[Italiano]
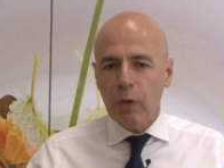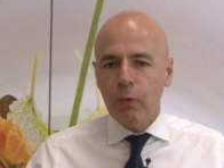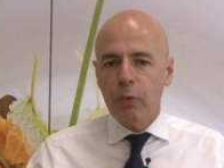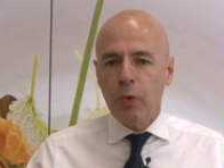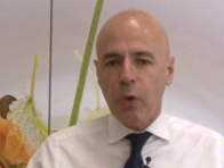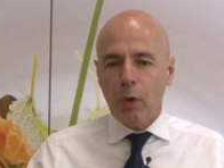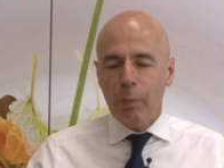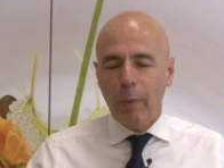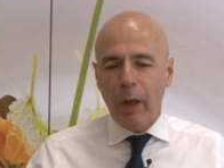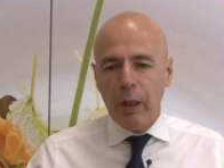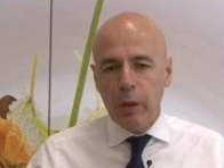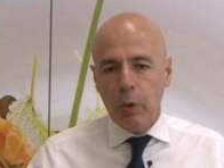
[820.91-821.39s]

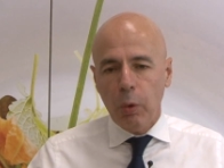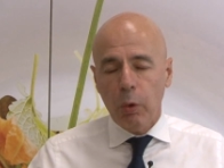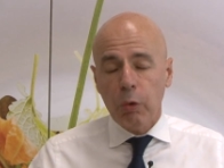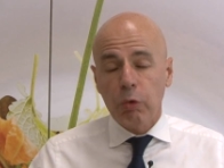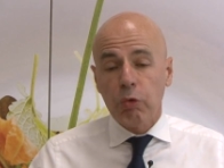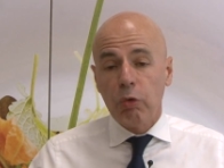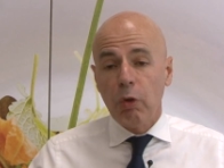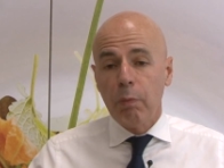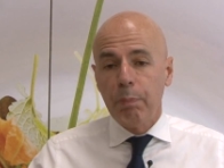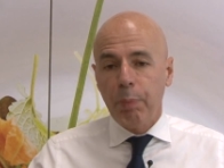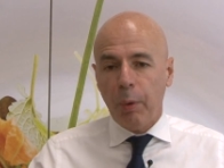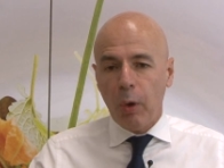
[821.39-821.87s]
informazioni
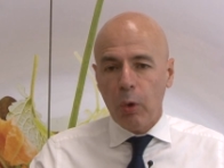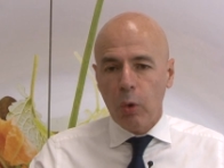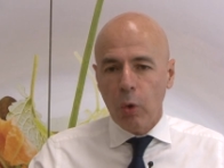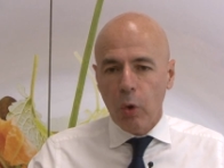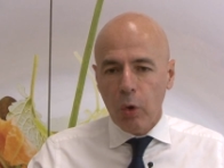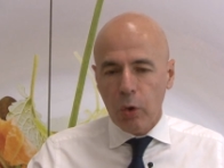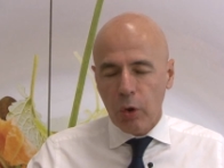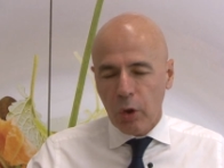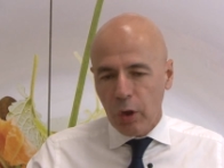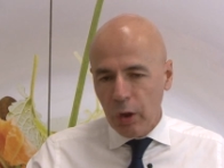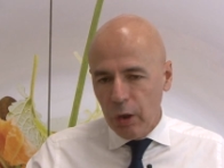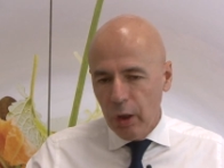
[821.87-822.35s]
sui
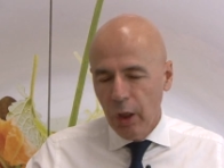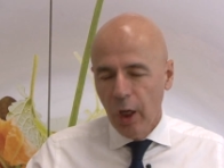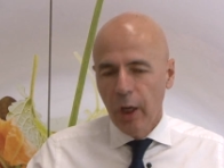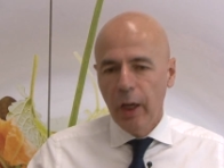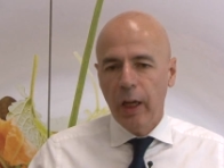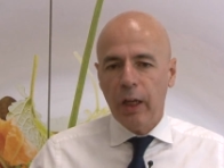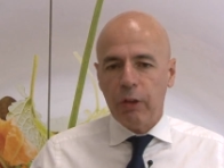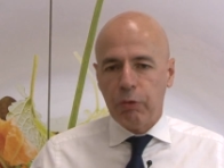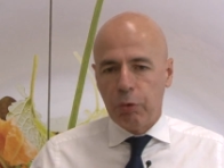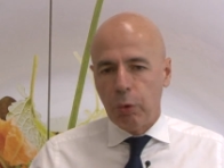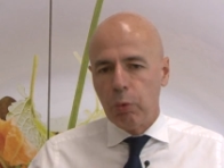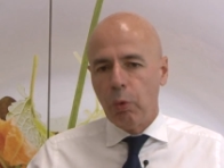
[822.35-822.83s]
prodotti
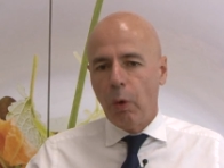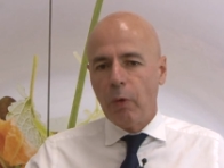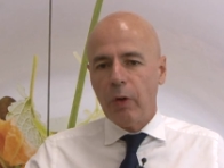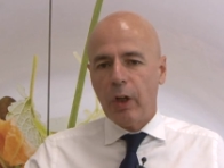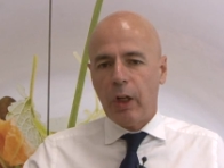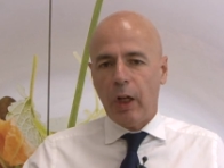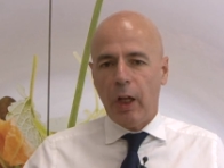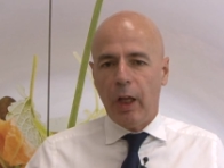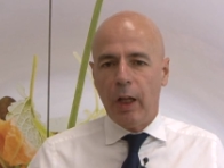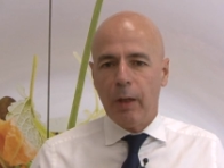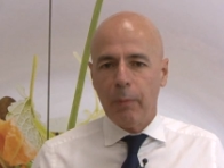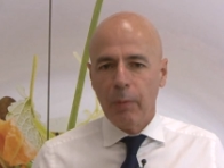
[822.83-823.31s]
e sui nuovi
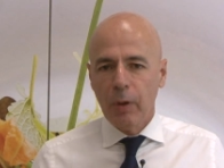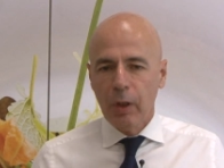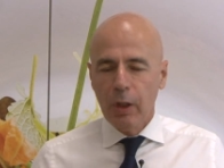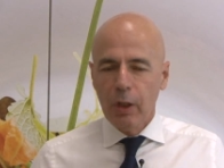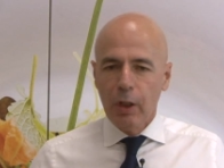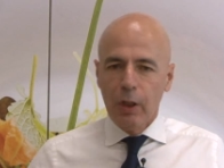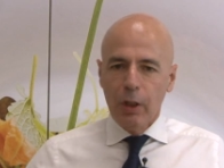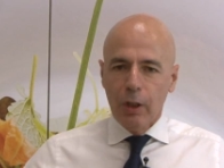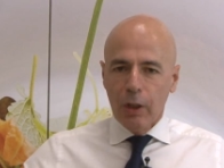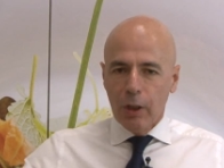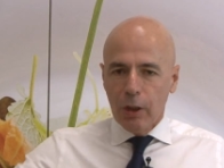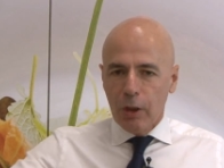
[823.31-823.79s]

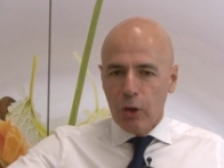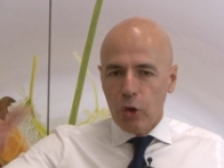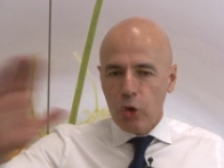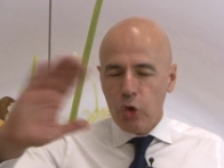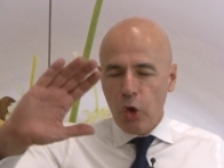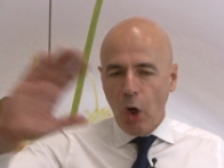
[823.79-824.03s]
trend.